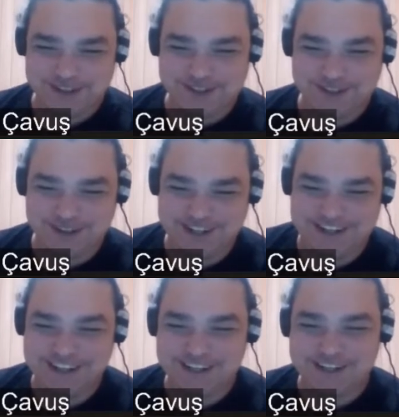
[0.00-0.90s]

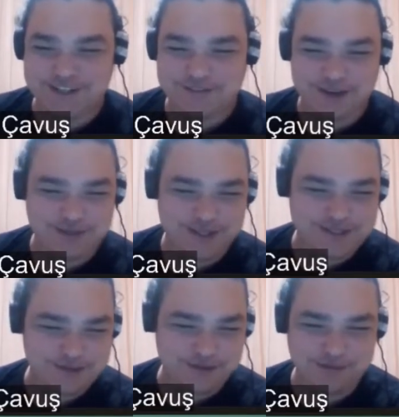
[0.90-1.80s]
sorularına yanıt vermek için
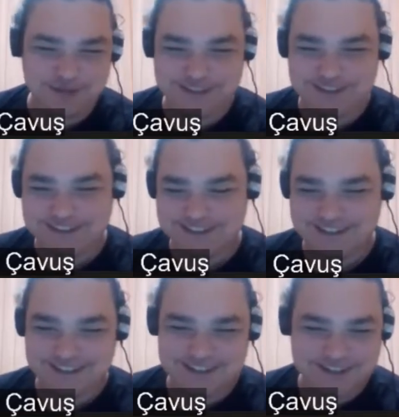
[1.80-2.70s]
toplandık.
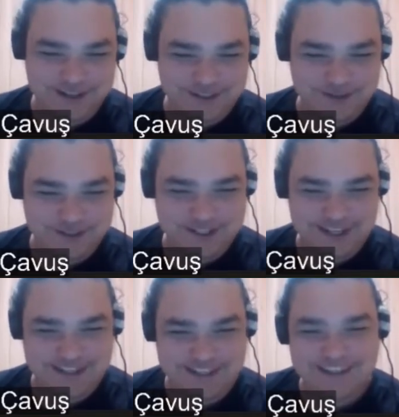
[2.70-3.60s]
Nadir hoş
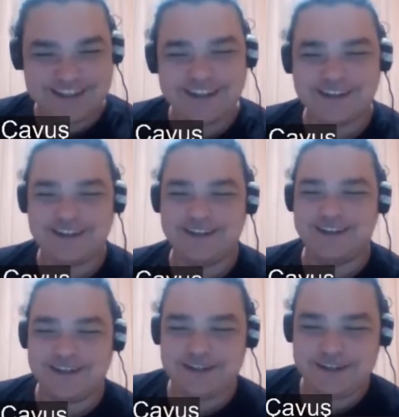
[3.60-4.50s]
geldin.
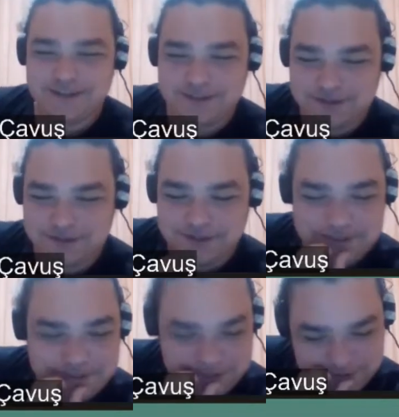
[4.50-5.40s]
Hoş bulduk.
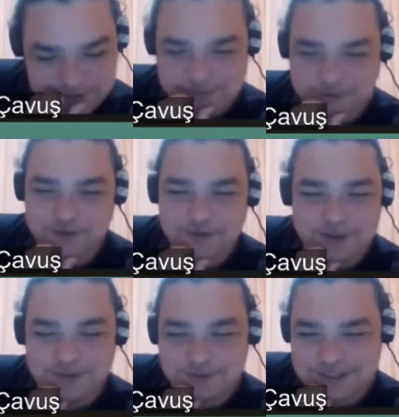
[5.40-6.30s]
Hoş bulduk.
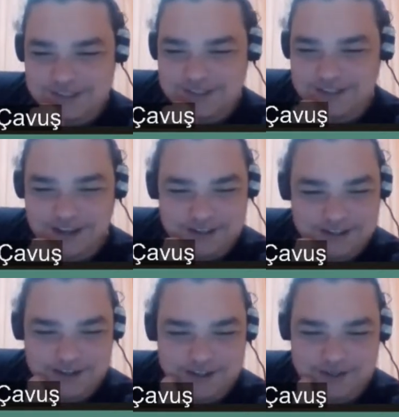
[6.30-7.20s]
Tabii biz
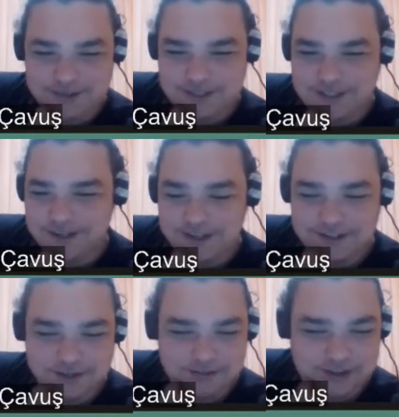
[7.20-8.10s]
Nadir'le ikimizi tanıyan
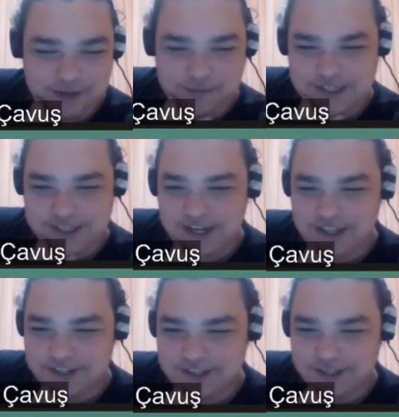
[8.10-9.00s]
tanır. Fenerbahçe
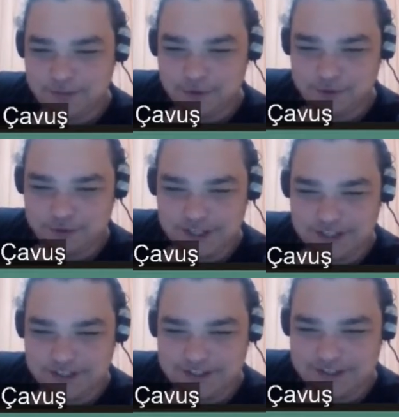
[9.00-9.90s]
elendiği için
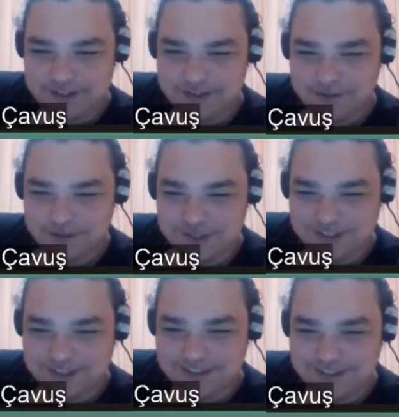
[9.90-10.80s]
depresyondaydık. O
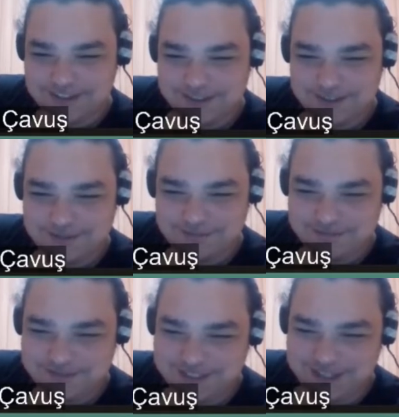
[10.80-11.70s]
yüzden
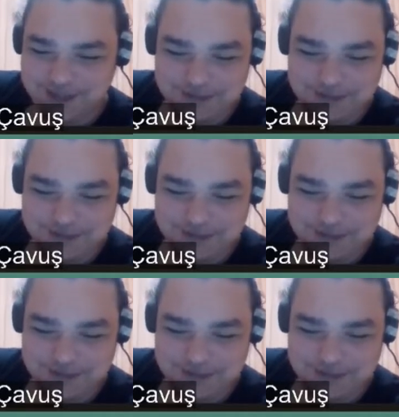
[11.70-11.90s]
çekemedik.